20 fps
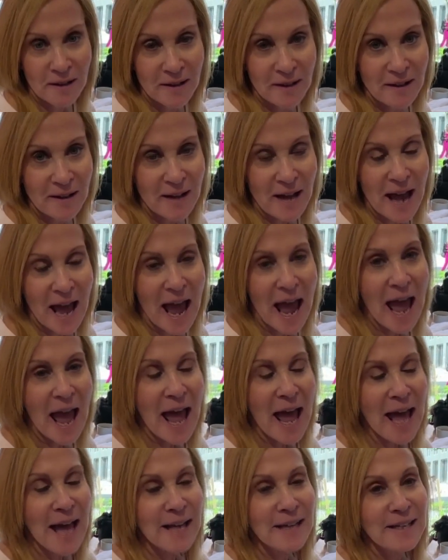gia đình,
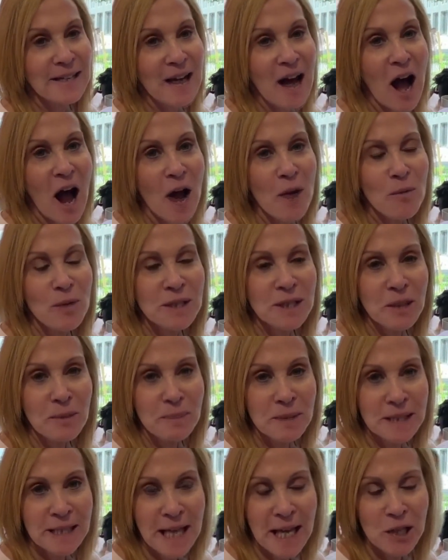vừa vui vẻ cho
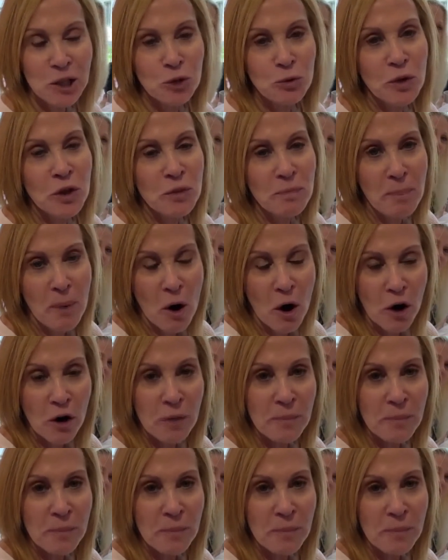người lớn cũng vậy.